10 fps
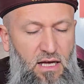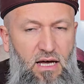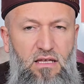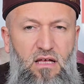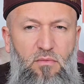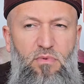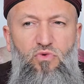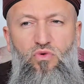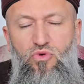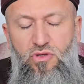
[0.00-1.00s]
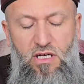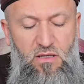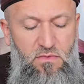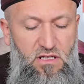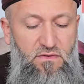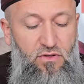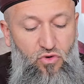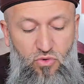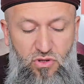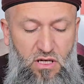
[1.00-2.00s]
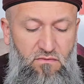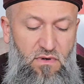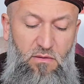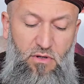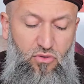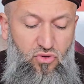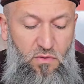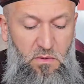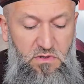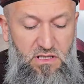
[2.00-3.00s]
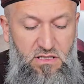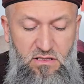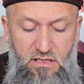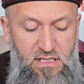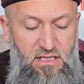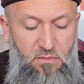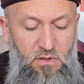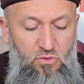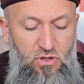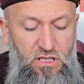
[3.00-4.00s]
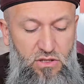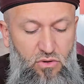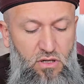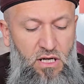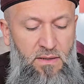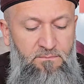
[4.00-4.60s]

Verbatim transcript: E ne yapayım gümüş takımları var. Gümüş takım var ama kusura bakmayacaksın. İslam'da bunun yeri yok.